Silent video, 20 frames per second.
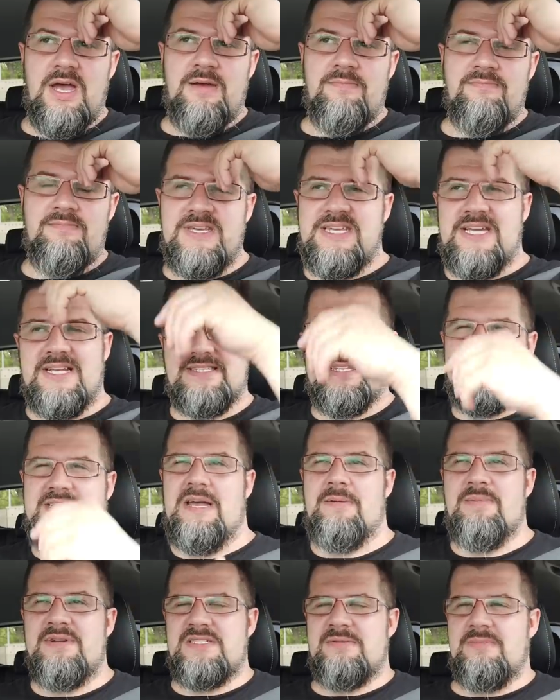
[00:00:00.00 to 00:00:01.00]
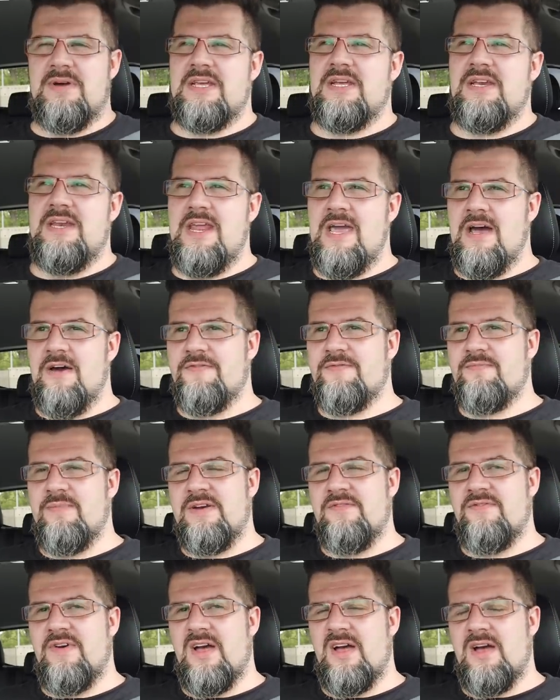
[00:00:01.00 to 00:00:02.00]
Ähm, mich hat's ja damals immer genervt.
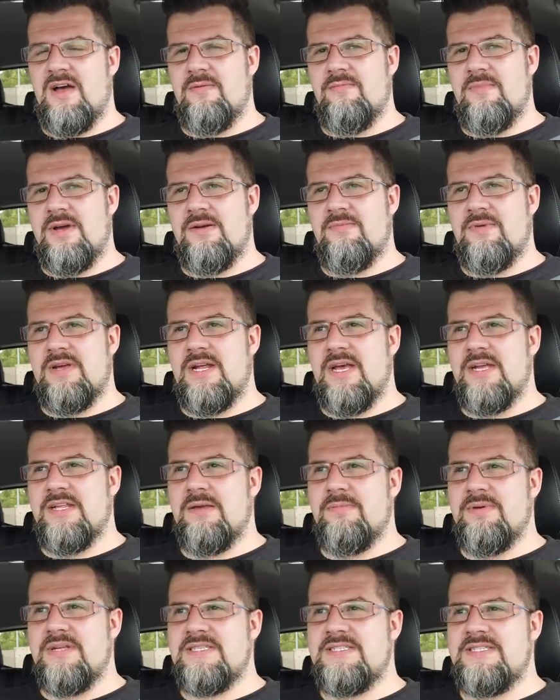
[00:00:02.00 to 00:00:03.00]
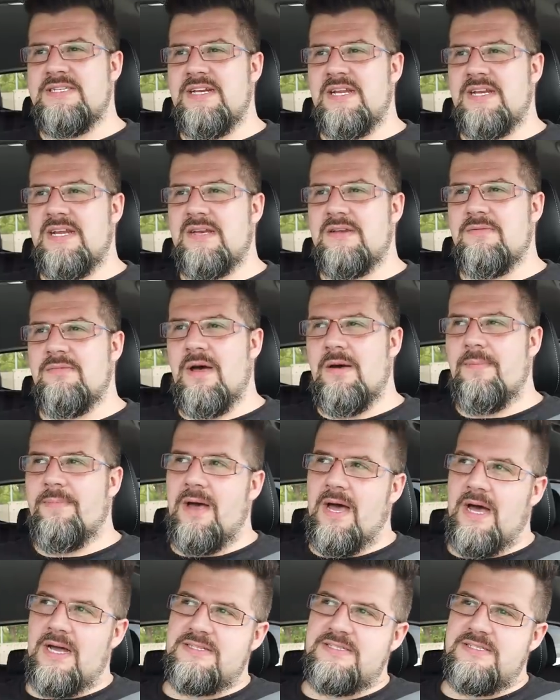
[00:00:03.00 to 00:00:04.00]
Mein Wagen, mein, mein alter Benziner, der hat immer
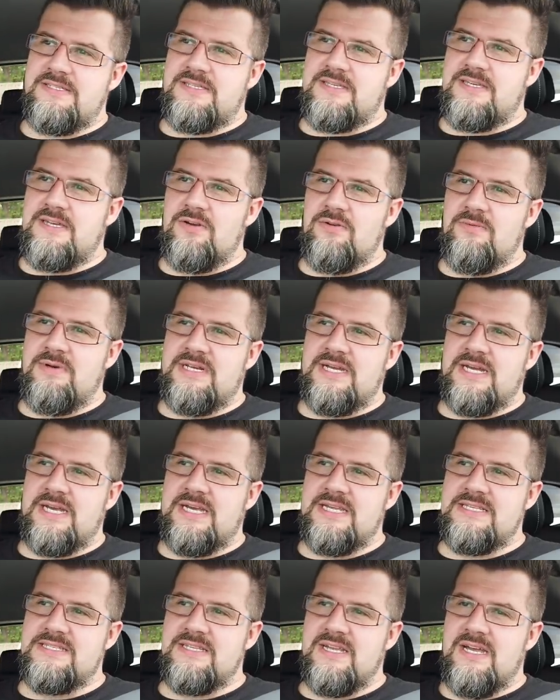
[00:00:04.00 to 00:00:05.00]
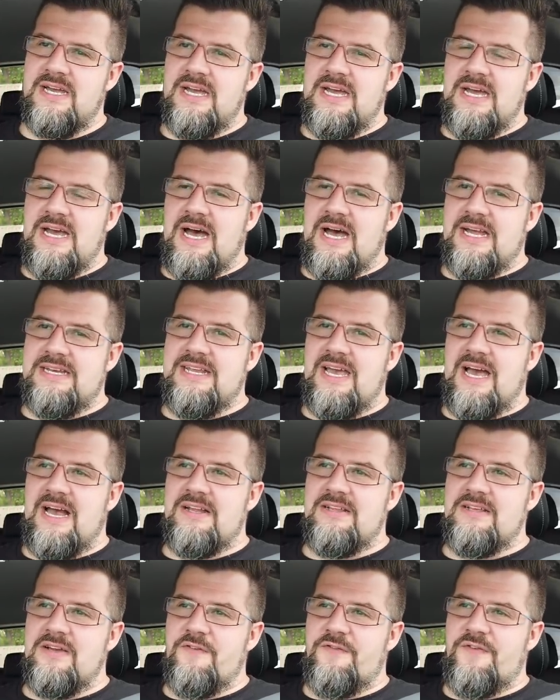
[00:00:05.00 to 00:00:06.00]
ab 80 Kilometer Rest, hat der
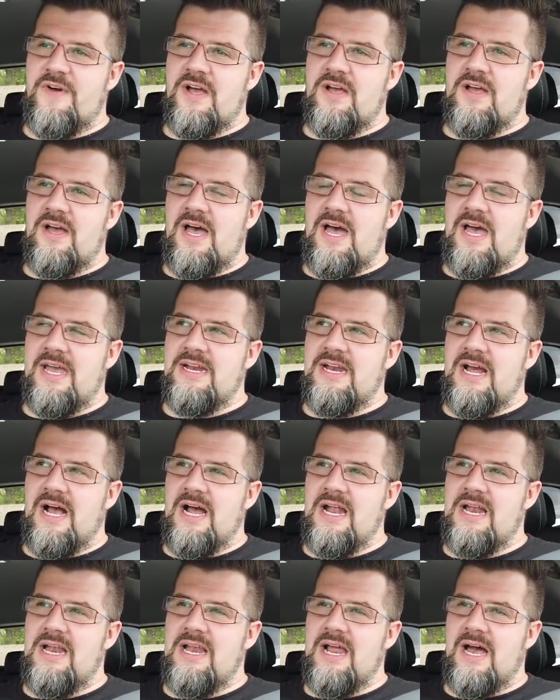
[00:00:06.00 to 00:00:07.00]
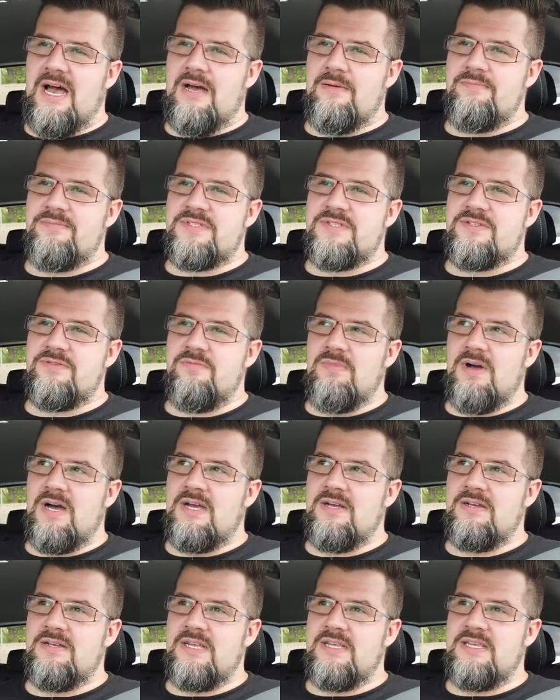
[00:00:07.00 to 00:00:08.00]
angefangen, einen Alarm zu
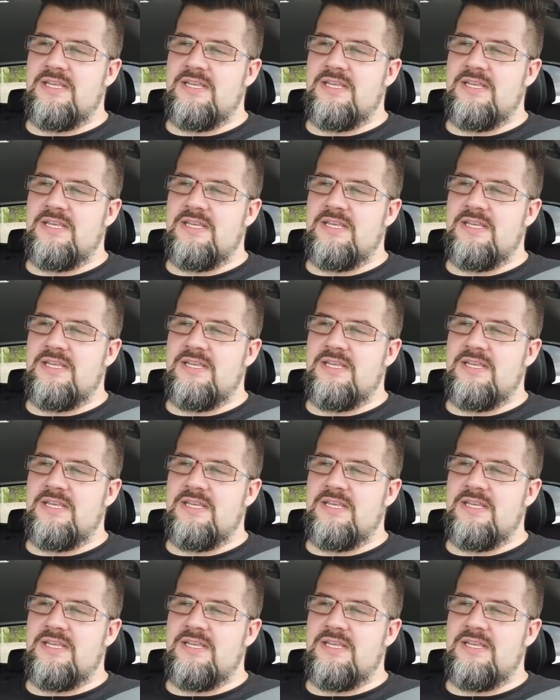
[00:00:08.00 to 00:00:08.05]
machen.